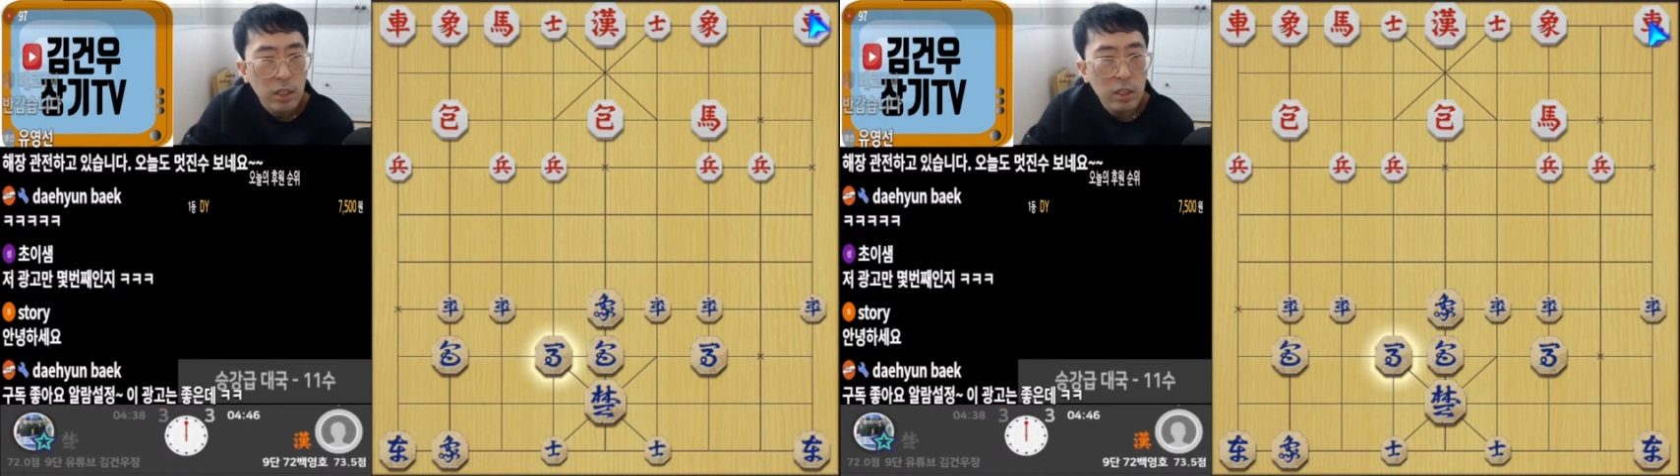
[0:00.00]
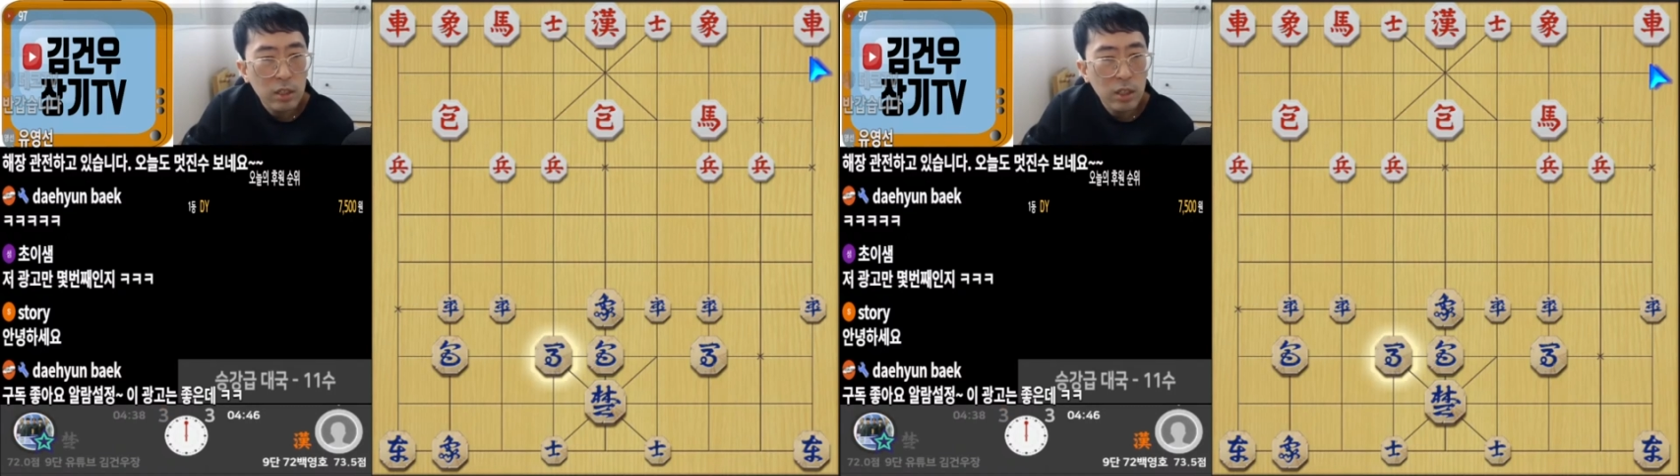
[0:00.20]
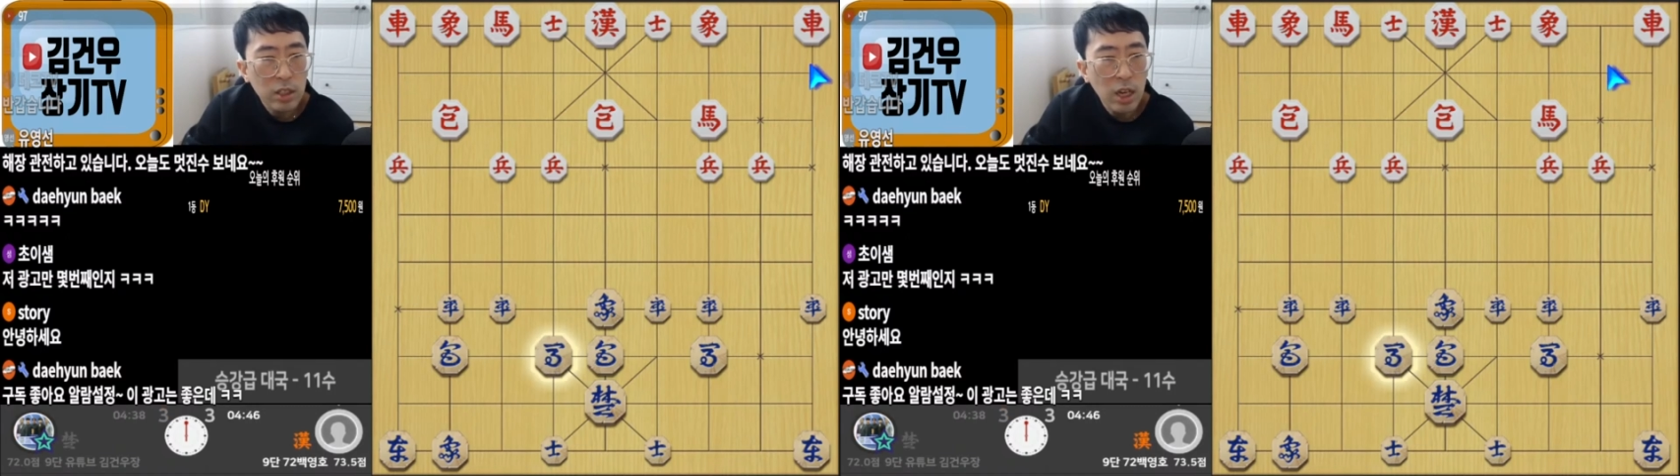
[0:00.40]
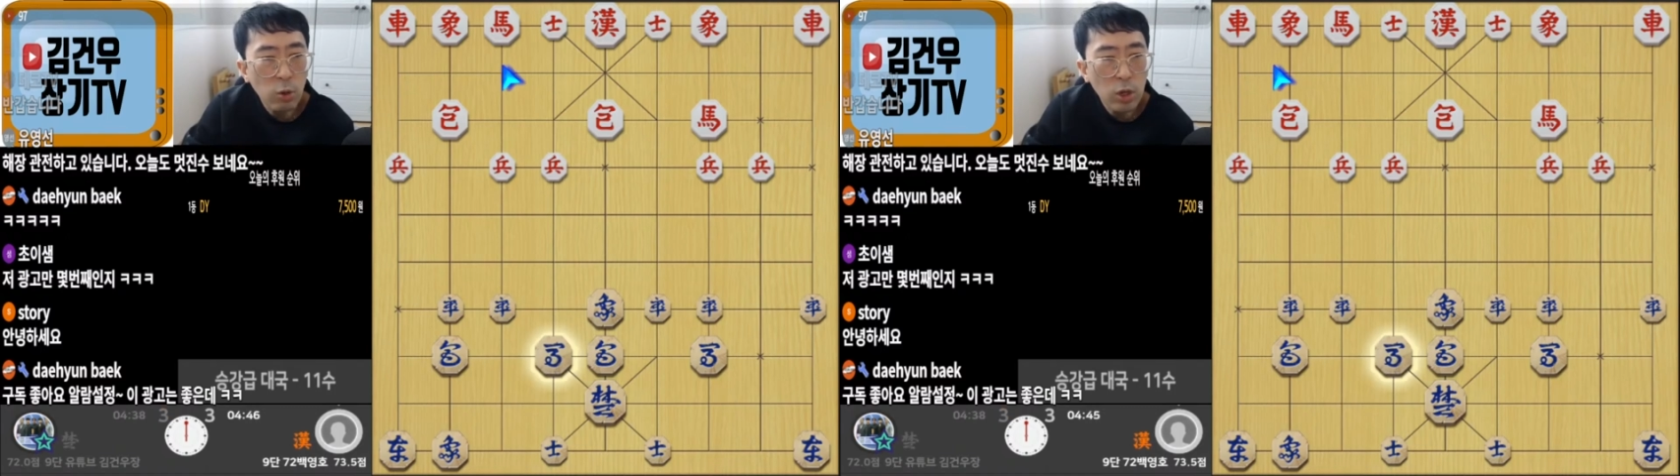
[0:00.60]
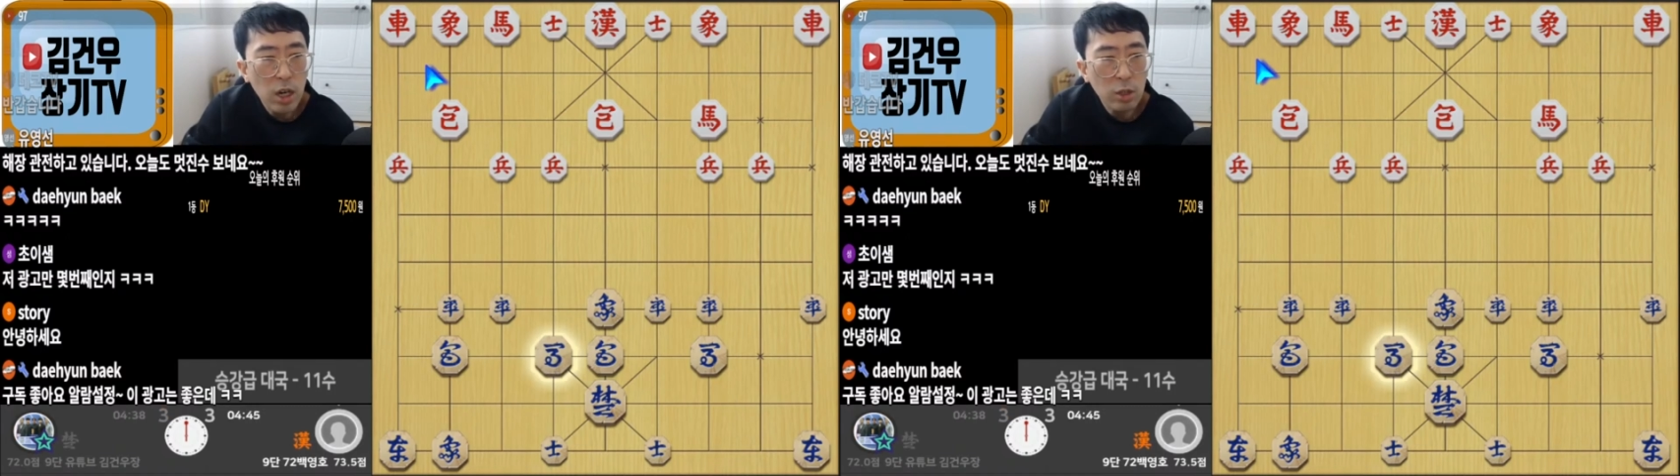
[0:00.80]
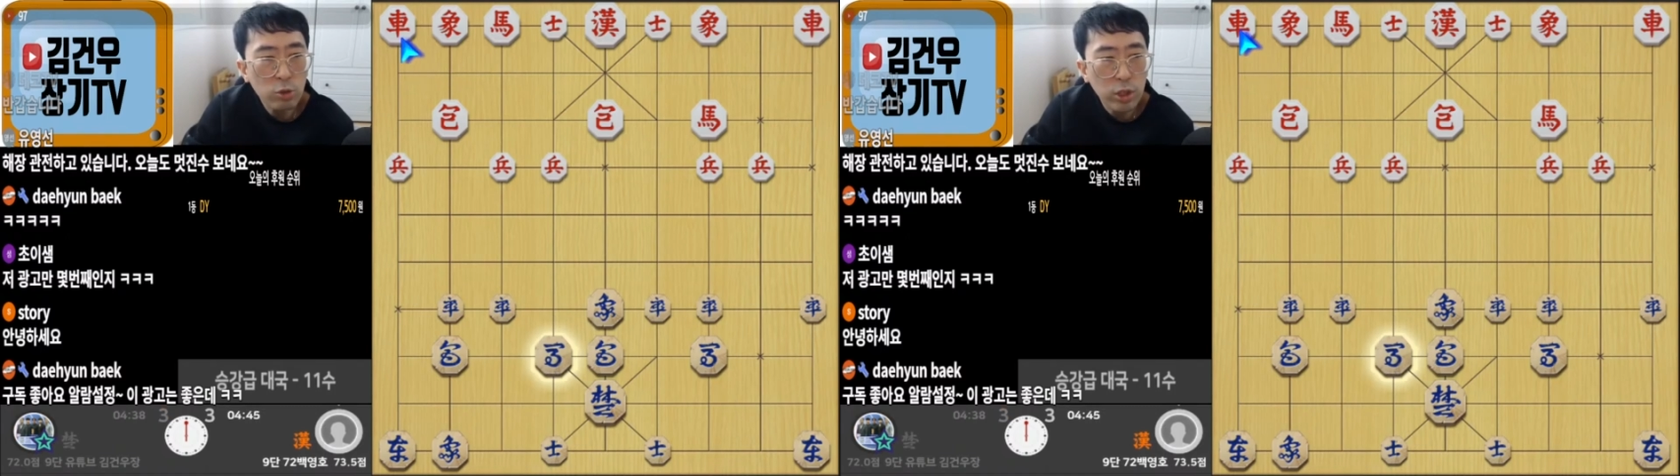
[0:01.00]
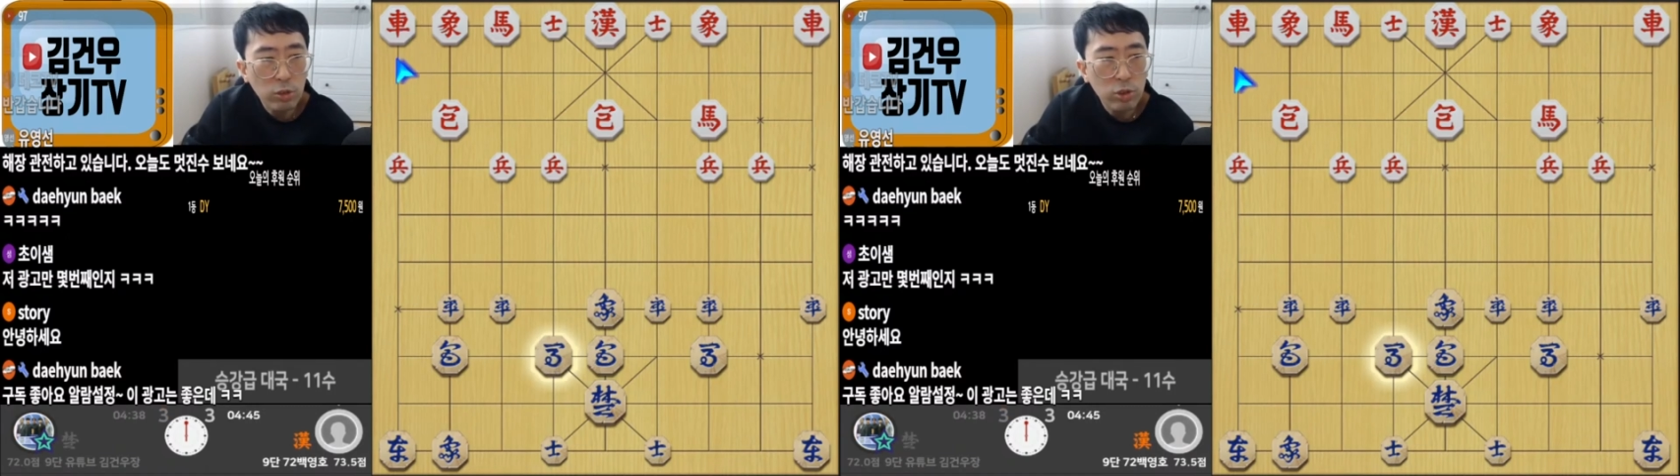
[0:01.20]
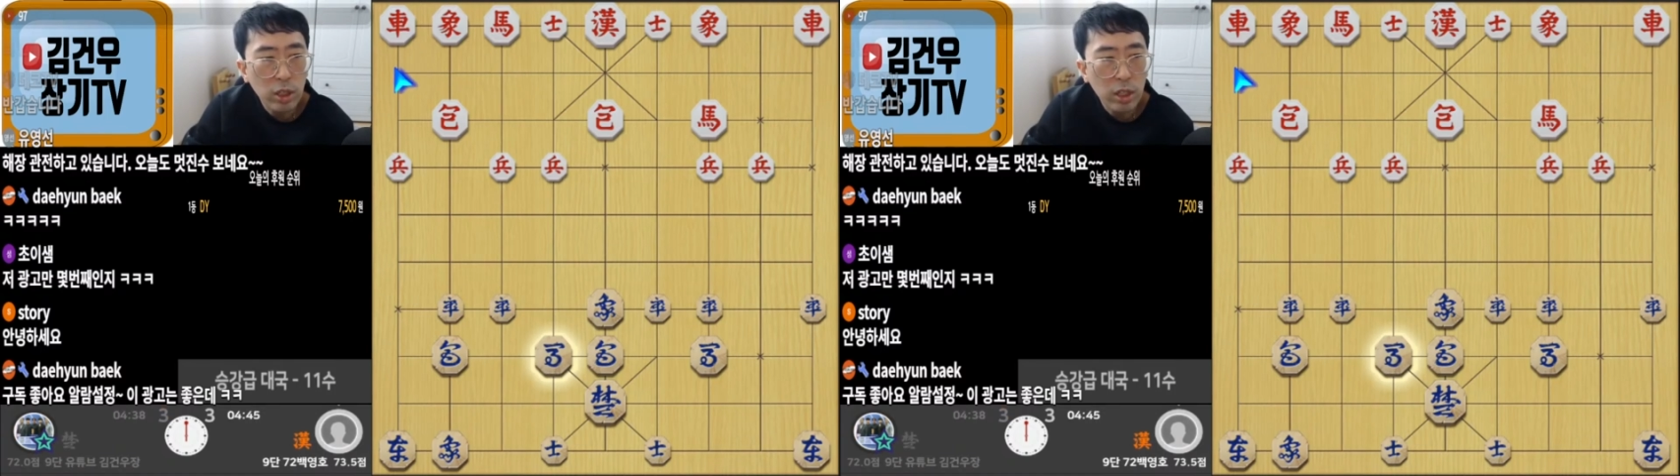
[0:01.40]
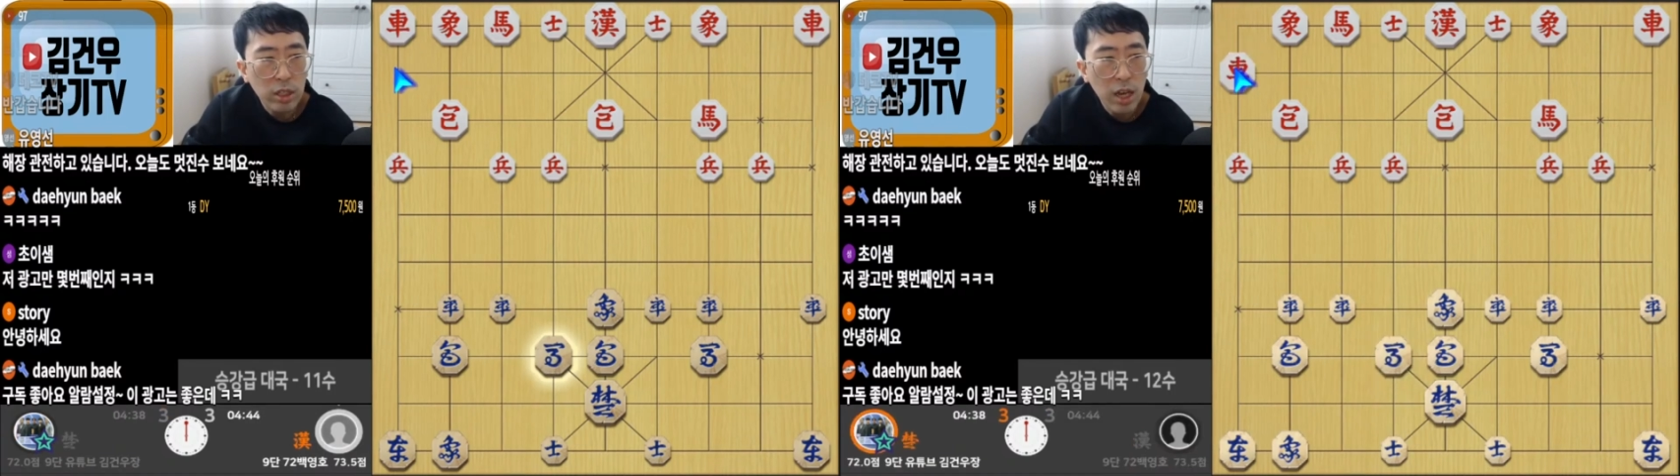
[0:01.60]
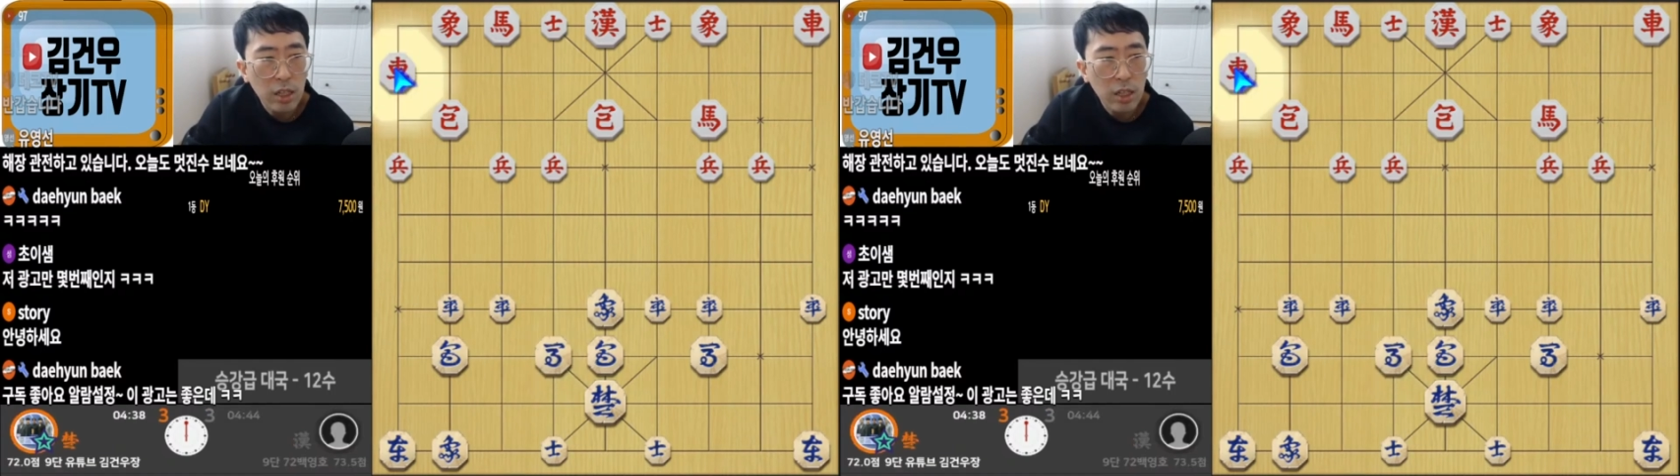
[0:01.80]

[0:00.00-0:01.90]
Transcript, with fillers: 이거는 이제 차가 올라가지고 나중에